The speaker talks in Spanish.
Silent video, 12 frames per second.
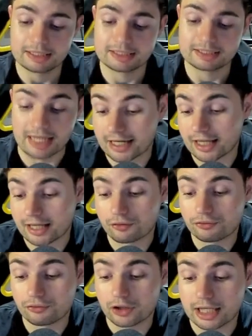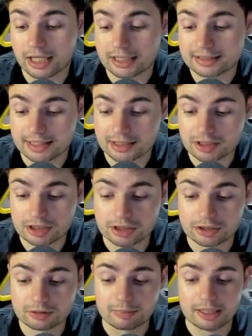Se ha quedado fuera
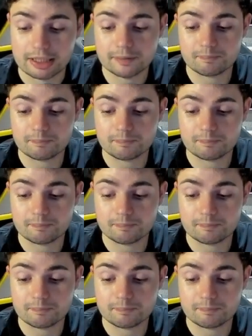Asensio, ¿vale?